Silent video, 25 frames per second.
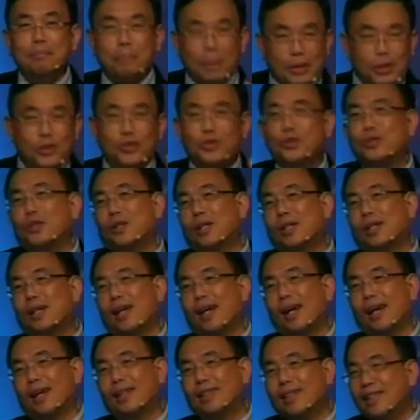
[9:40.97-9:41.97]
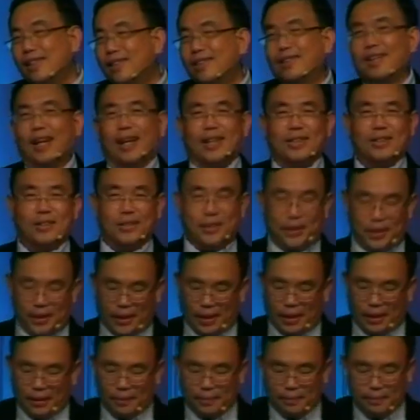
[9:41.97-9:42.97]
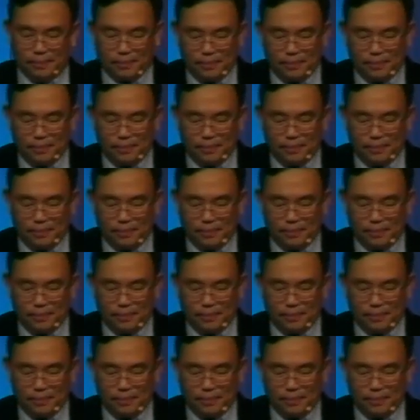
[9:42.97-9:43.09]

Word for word: masuk surga, tidak saudara.